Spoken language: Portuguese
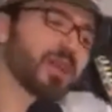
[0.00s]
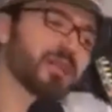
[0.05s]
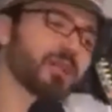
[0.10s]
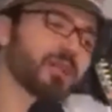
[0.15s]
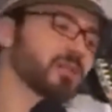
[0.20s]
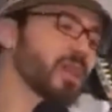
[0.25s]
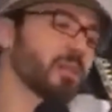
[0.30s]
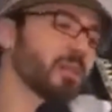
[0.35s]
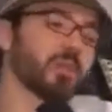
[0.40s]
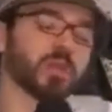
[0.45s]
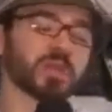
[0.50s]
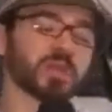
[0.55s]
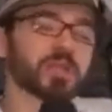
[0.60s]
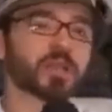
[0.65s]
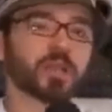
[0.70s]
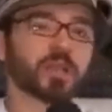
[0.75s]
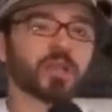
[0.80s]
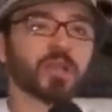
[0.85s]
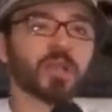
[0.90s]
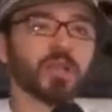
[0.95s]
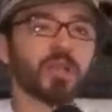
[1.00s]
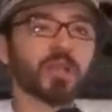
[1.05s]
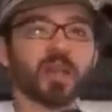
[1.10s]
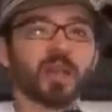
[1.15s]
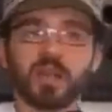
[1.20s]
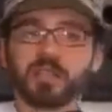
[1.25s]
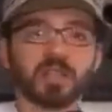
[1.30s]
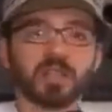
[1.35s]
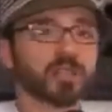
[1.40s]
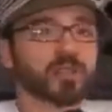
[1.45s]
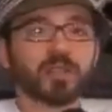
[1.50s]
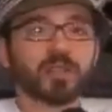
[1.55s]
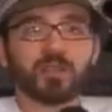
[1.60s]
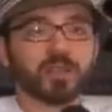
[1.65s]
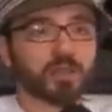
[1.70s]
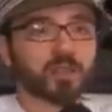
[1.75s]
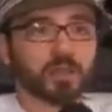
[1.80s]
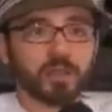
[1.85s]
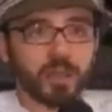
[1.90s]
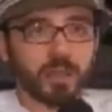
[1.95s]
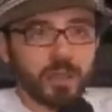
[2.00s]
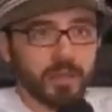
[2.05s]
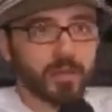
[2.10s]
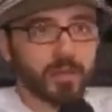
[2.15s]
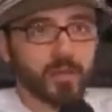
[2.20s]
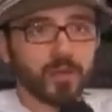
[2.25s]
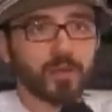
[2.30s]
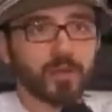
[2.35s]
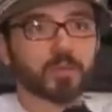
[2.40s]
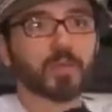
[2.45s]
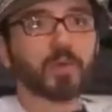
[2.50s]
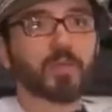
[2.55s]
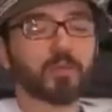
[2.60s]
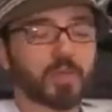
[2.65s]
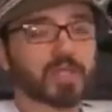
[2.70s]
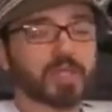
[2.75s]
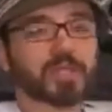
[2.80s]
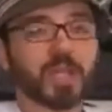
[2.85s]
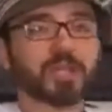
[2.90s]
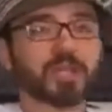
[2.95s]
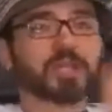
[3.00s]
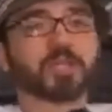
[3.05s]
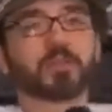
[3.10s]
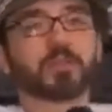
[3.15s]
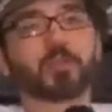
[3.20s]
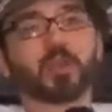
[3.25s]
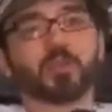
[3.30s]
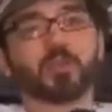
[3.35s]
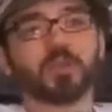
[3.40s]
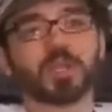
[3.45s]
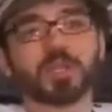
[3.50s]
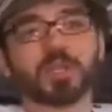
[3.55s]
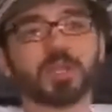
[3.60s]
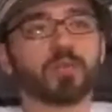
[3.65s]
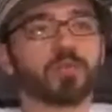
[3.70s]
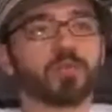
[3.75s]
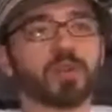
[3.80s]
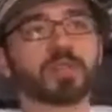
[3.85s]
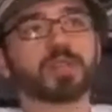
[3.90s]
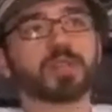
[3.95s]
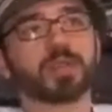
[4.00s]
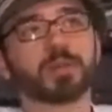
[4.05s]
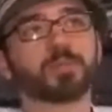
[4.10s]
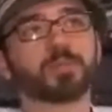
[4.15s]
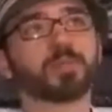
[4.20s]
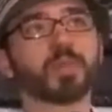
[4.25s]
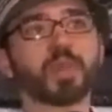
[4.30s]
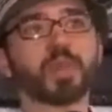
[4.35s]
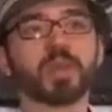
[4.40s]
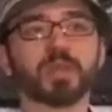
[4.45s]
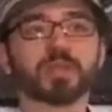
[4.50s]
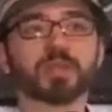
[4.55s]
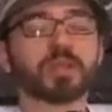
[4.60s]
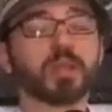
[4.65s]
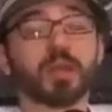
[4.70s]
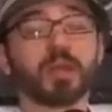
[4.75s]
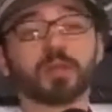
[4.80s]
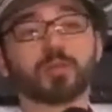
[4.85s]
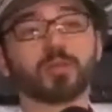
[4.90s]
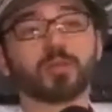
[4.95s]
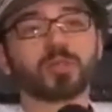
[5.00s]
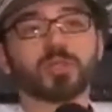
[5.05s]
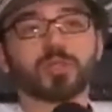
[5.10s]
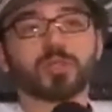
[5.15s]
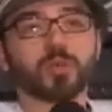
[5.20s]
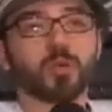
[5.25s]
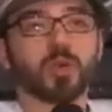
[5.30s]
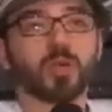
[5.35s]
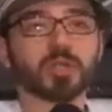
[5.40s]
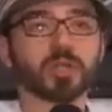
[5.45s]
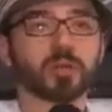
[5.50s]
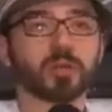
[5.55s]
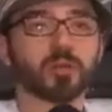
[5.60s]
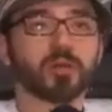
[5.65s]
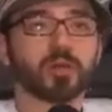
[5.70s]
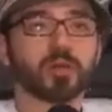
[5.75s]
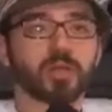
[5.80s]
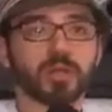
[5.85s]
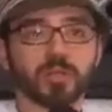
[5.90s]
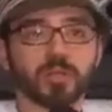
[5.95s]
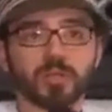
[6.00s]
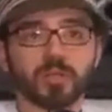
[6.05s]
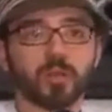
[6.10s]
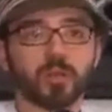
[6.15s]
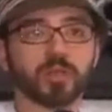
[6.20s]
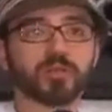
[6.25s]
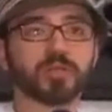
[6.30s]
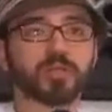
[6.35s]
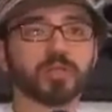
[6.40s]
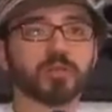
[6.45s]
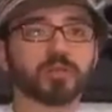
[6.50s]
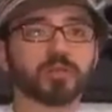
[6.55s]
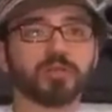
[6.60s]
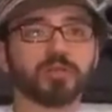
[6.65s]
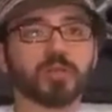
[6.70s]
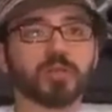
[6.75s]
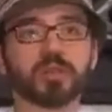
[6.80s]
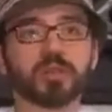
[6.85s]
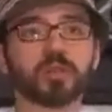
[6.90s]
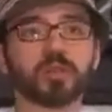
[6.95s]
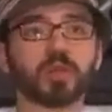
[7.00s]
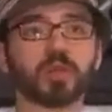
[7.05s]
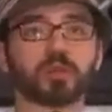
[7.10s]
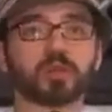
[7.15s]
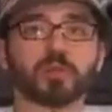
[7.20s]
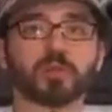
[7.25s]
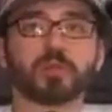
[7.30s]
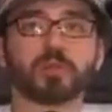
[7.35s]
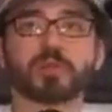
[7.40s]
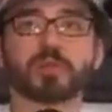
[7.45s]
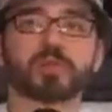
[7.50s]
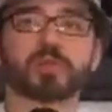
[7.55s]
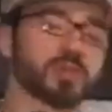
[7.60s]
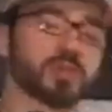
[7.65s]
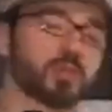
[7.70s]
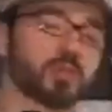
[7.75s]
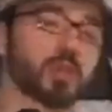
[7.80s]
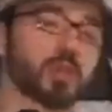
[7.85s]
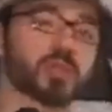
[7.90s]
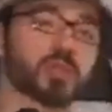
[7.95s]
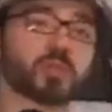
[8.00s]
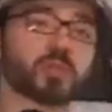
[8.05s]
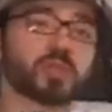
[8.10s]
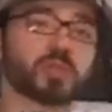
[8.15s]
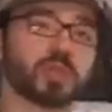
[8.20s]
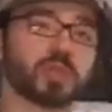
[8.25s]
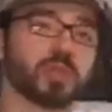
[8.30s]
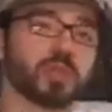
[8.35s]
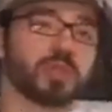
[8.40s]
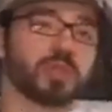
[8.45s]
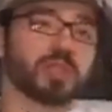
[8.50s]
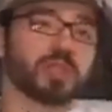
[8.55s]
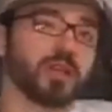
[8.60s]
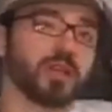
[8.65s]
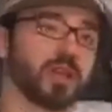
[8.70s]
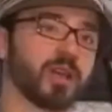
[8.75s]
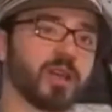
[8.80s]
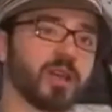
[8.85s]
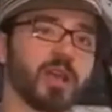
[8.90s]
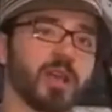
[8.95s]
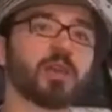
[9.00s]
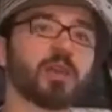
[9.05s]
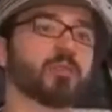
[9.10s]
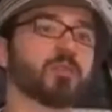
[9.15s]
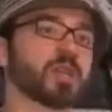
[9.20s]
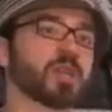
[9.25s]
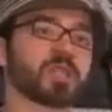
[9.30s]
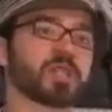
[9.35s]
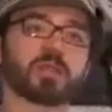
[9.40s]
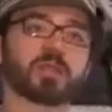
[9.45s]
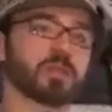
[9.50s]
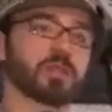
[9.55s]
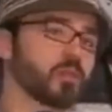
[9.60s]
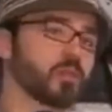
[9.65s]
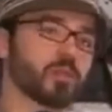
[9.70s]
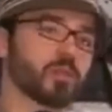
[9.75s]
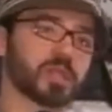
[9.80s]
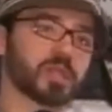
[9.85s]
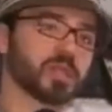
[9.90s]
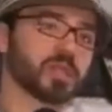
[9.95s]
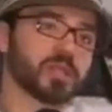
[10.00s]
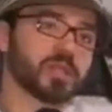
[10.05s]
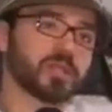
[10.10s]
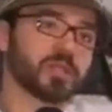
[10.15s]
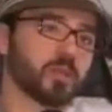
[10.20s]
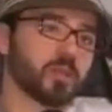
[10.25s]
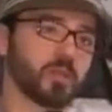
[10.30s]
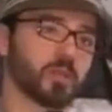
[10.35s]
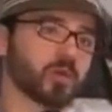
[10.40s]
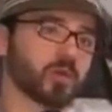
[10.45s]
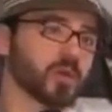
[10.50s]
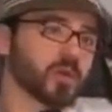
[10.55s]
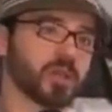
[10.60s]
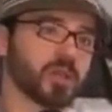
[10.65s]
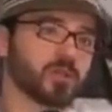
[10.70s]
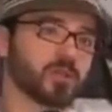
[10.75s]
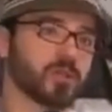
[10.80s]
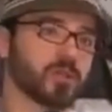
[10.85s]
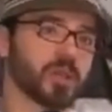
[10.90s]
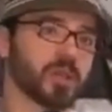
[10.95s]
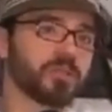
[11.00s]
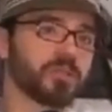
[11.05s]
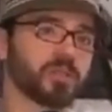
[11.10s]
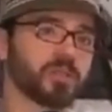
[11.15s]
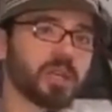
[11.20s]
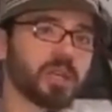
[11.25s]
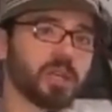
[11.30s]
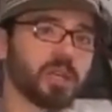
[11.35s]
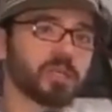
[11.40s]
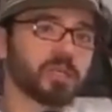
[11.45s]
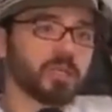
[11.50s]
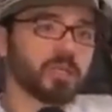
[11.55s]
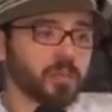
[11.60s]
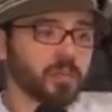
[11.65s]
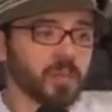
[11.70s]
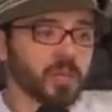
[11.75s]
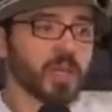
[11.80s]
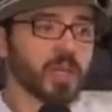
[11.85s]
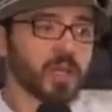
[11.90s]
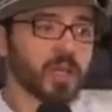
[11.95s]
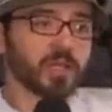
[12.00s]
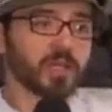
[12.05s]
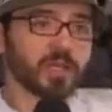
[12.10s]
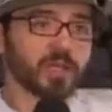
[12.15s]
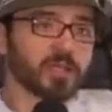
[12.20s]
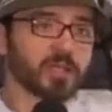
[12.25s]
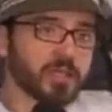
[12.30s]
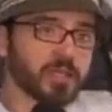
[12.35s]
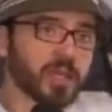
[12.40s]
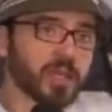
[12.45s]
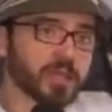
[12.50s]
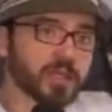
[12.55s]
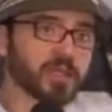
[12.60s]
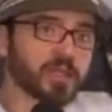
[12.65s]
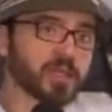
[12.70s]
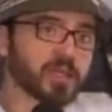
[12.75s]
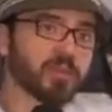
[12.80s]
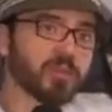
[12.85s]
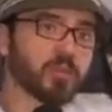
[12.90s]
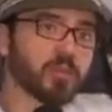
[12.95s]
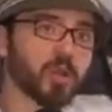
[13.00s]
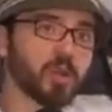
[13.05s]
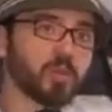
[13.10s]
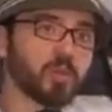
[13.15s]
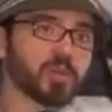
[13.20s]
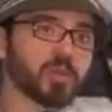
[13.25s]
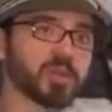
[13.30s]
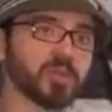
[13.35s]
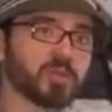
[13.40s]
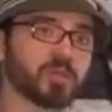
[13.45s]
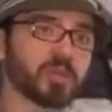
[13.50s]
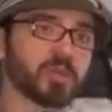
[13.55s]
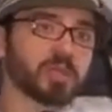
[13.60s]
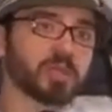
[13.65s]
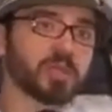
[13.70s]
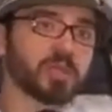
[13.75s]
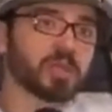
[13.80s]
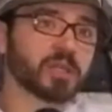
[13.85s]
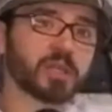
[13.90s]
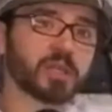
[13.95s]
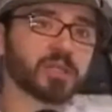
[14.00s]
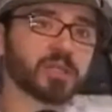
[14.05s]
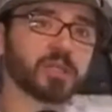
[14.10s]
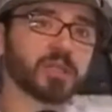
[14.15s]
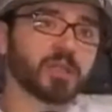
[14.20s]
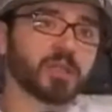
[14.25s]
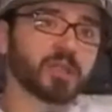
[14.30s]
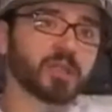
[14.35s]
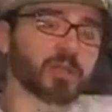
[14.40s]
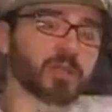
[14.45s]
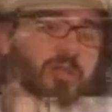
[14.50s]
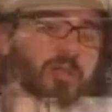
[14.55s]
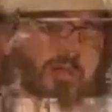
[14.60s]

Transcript: ah, não, tá bom isso aí. A gente não, a gente tem que, ó, por isso que a gente procura sempre fazer, sei lá, trouxe Scott agora, o Scott veio da outra vez, a gente também gostou. Não sei se o próximo disco ele vai estar, tá, mas a gente com certeza vai procurar soar diferente e tentar transcrever o melhor possível as ideias que a gente tem.